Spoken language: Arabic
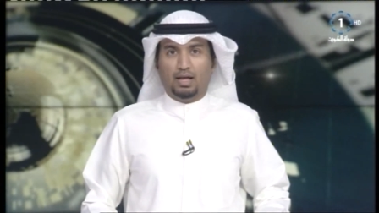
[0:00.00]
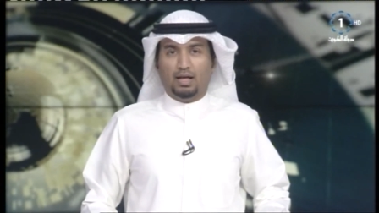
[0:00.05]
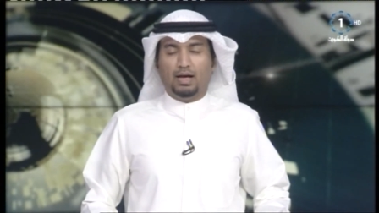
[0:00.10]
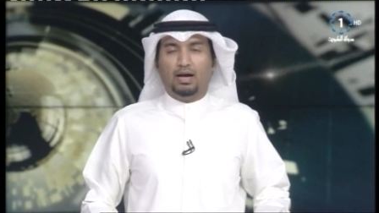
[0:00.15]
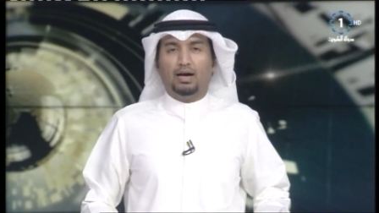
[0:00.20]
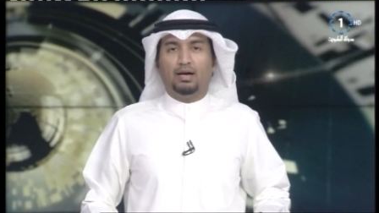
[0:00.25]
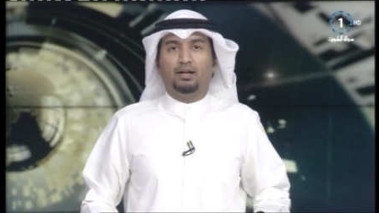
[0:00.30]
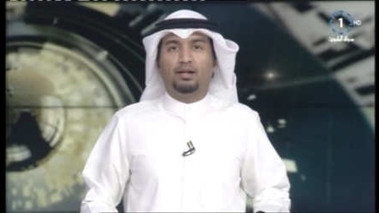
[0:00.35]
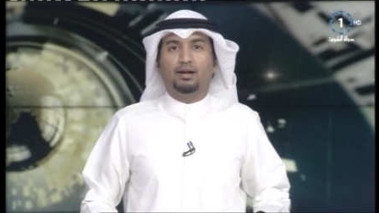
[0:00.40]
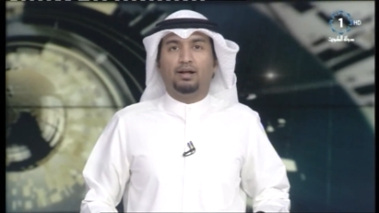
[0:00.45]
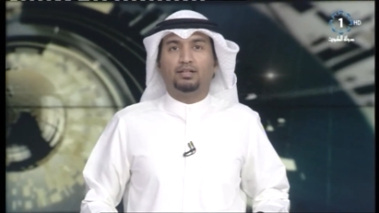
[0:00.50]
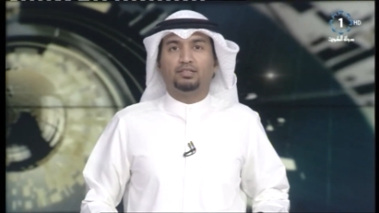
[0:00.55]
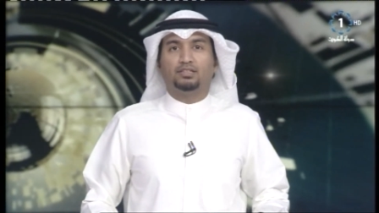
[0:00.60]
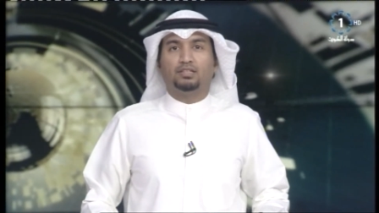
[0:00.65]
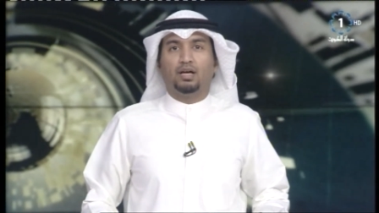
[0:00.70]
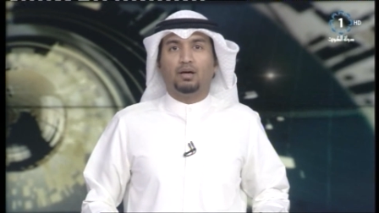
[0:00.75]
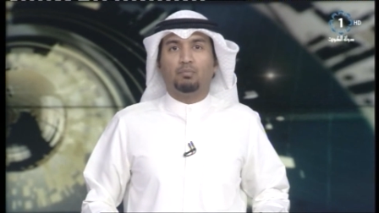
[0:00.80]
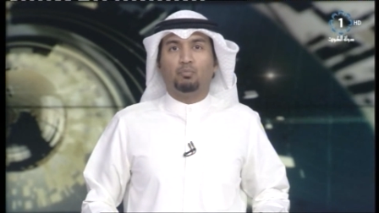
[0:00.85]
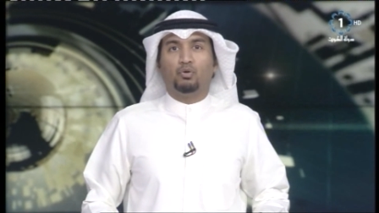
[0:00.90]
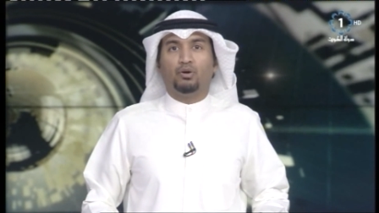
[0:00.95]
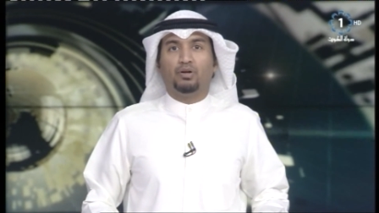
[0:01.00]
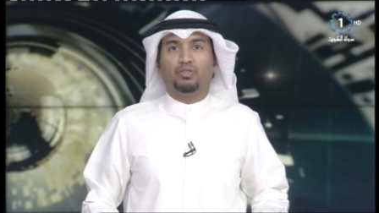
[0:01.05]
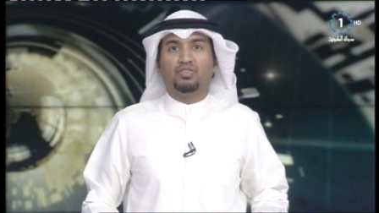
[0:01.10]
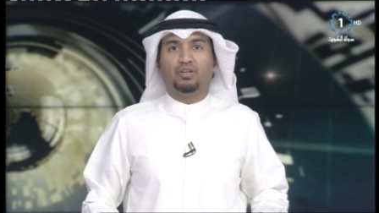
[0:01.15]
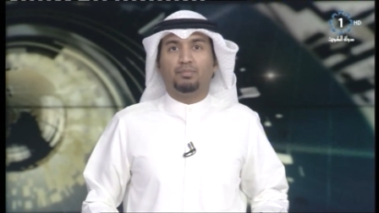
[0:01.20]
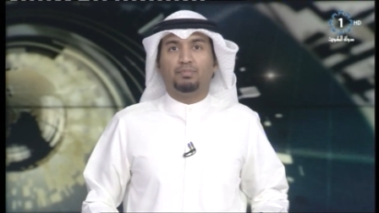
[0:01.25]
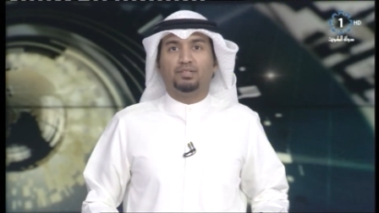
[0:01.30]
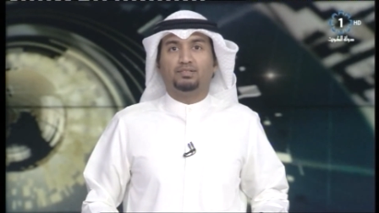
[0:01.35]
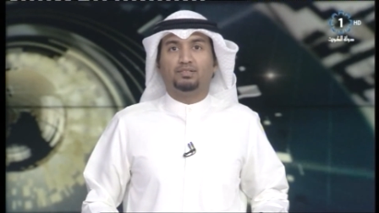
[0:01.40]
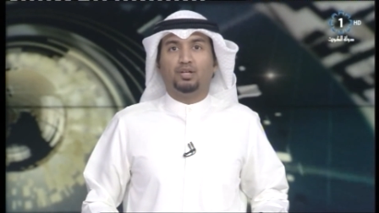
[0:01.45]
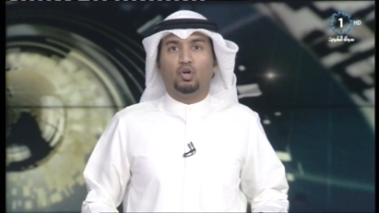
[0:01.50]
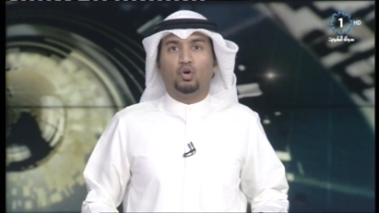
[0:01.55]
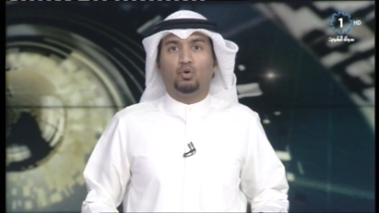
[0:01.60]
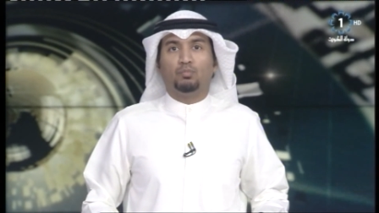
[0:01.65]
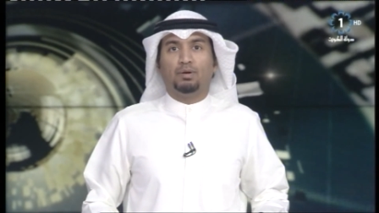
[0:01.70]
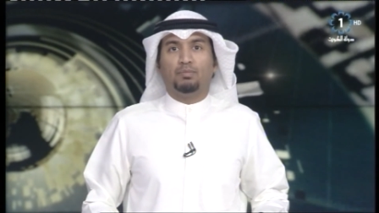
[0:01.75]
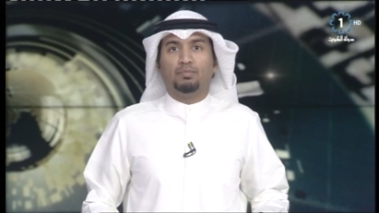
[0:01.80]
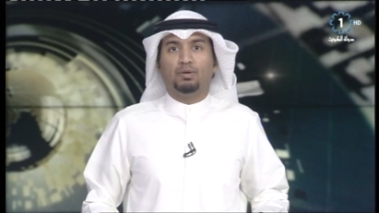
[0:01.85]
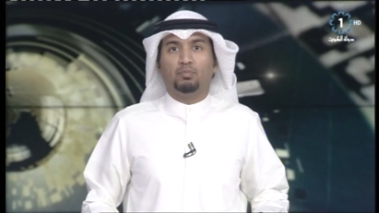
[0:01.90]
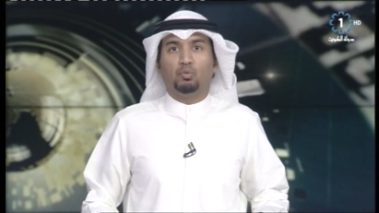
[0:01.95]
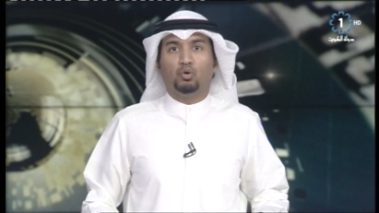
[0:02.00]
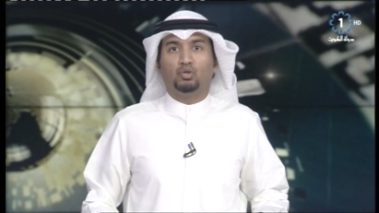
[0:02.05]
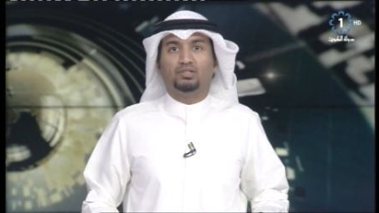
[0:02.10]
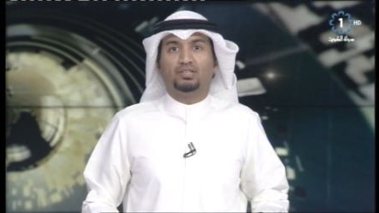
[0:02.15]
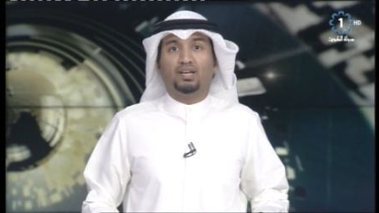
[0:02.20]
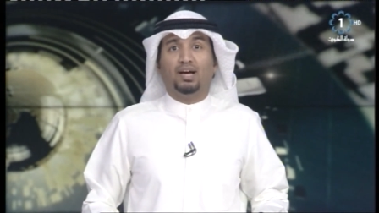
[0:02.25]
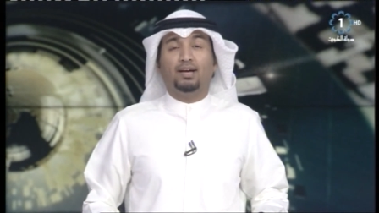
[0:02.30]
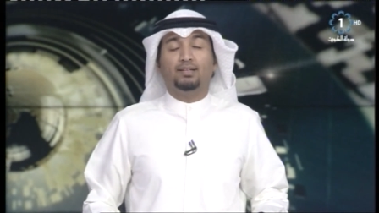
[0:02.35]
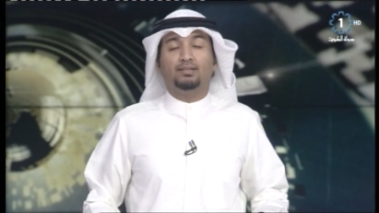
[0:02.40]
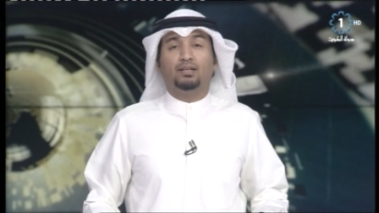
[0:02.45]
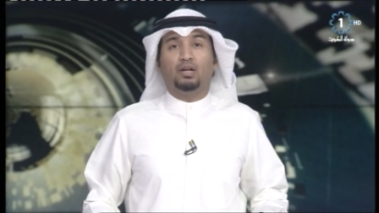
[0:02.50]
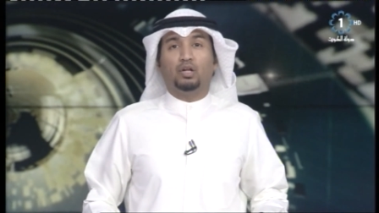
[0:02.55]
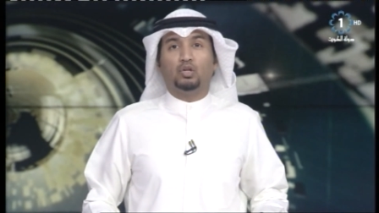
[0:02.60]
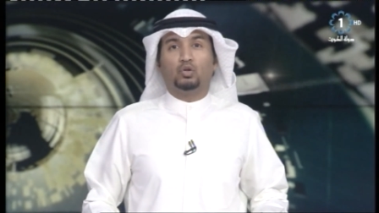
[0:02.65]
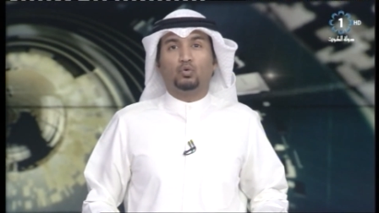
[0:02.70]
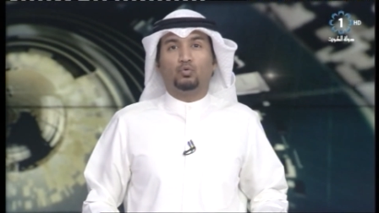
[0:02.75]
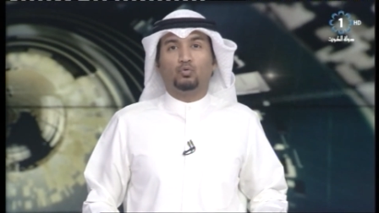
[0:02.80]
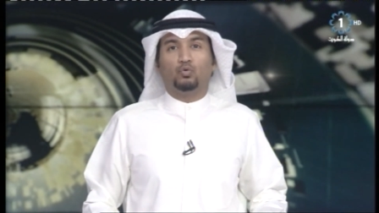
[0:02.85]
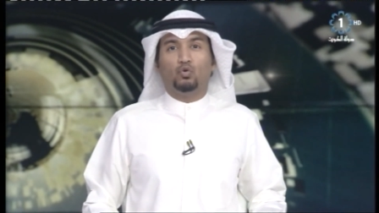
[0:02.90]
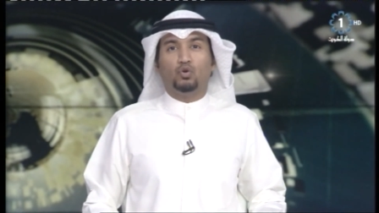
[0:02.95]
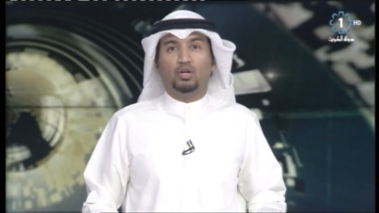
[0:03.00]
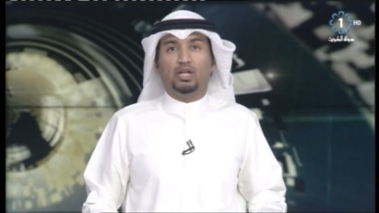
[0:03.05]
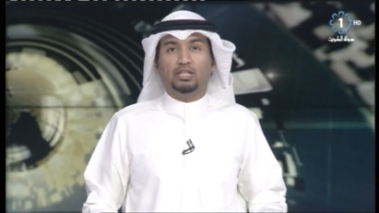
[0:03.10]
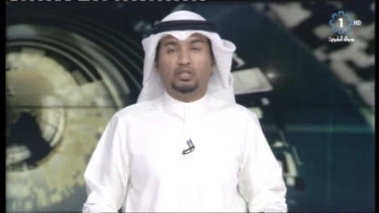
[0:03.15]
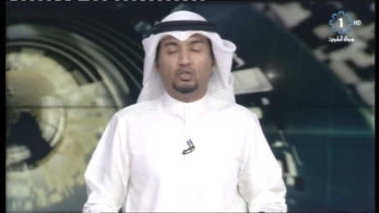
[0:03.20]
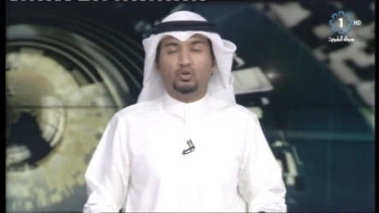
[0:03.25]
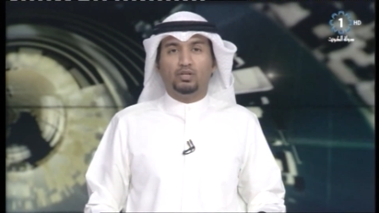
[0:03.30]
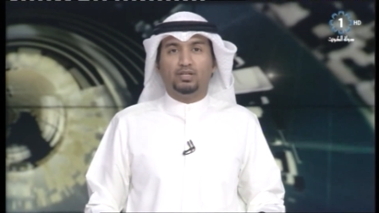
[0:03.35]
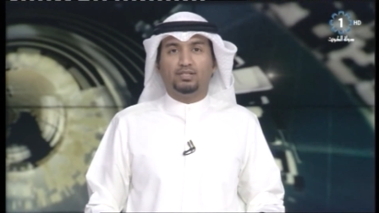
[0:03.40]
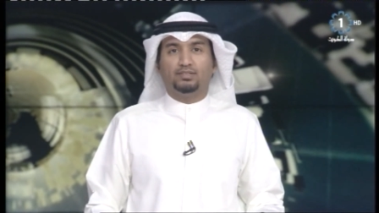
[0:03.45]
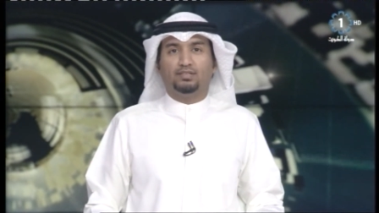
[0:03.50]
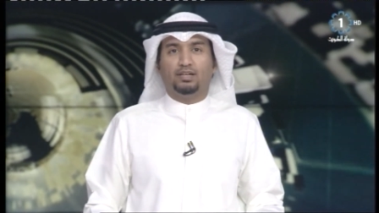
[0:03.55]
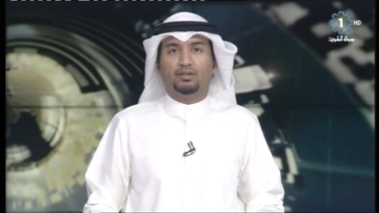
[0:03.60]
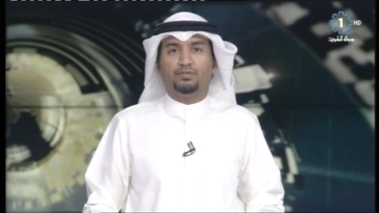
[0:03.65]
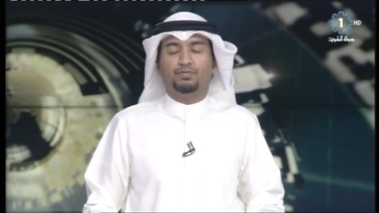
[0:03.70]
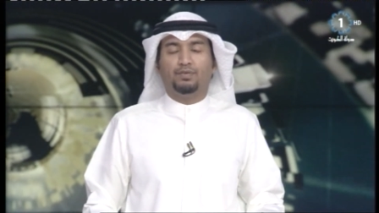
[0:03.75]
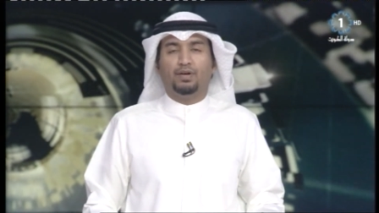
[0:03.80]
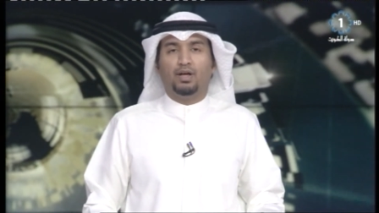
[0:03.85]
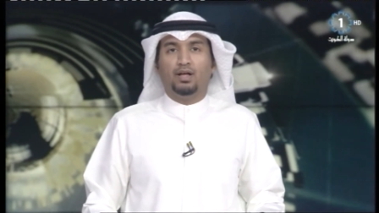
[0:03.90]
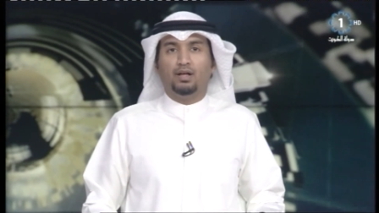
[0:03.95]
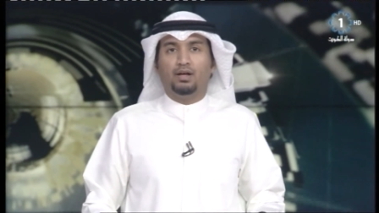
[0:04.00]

أعلنت منظمة الأمم المتحدة للطفولة اليونيسف